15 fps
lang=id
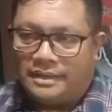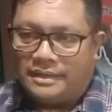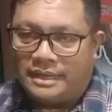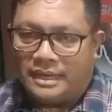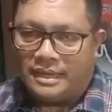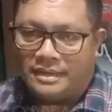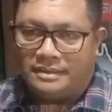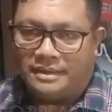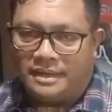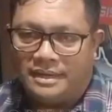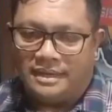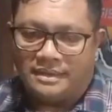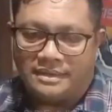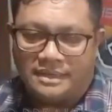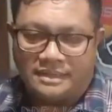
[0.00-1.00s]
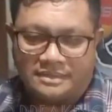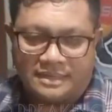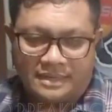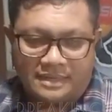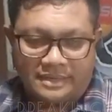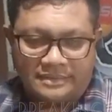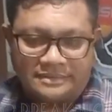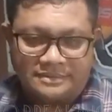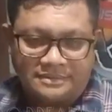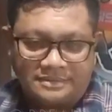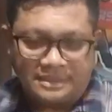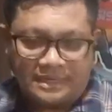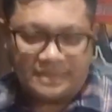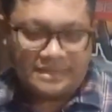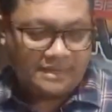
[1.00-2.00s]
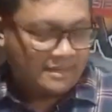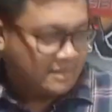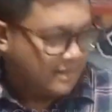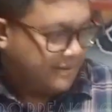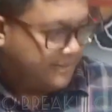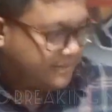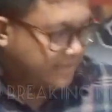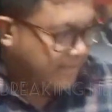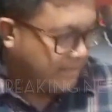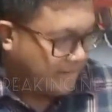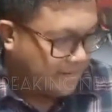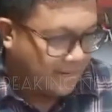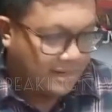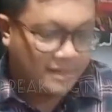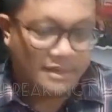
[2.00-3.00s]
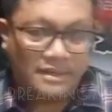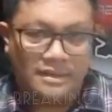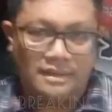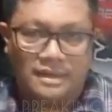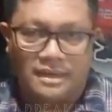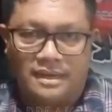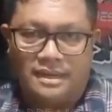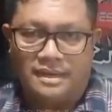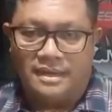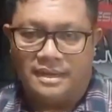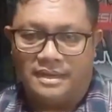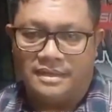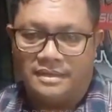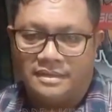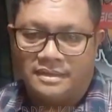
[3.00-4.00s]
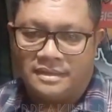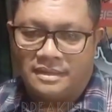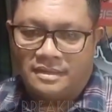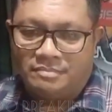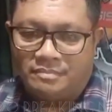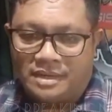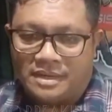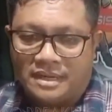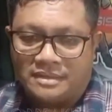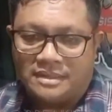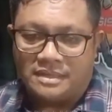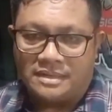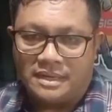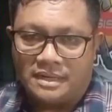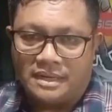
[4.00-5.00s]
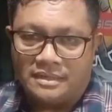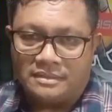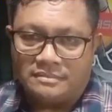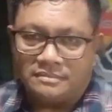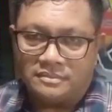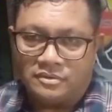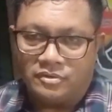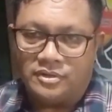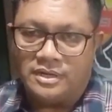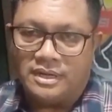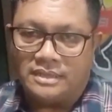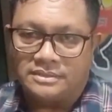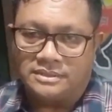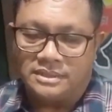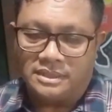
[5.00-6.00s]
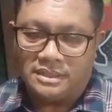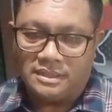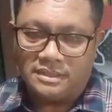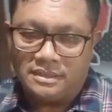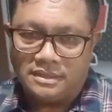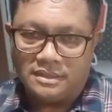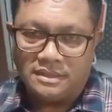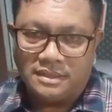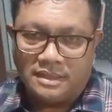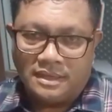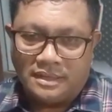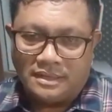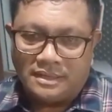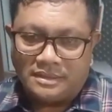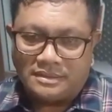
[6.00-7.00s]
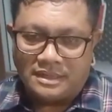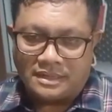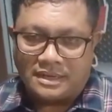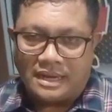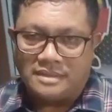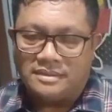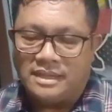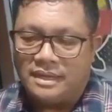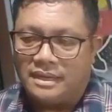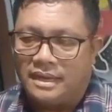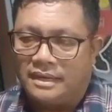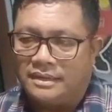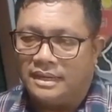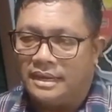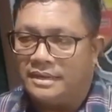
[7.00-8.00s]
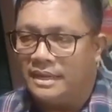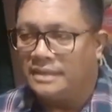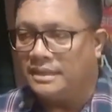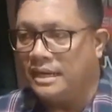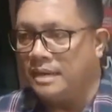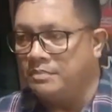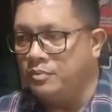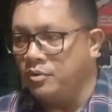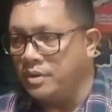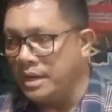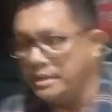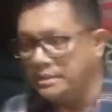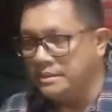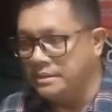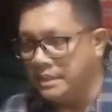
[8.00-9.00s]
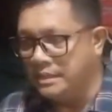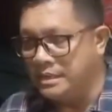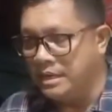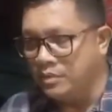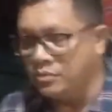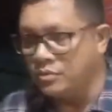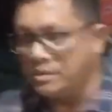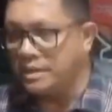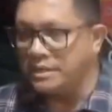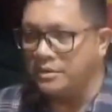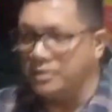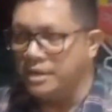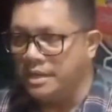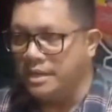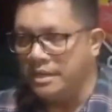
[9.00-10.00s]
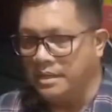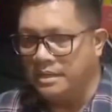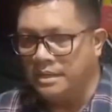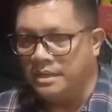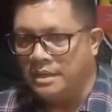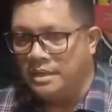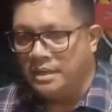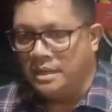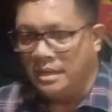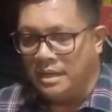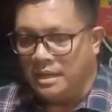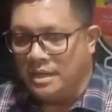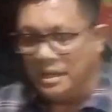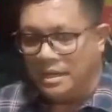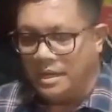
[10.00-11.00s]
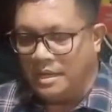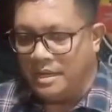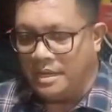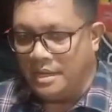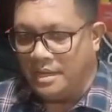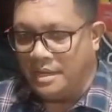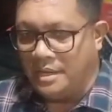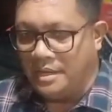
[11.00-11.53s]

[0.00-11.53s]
Ya, uh, kedatangan saya dan klien saya uh, berkaitan dengan koordinasi terkait dengan adanya laporan yang dilakukan oleh uh,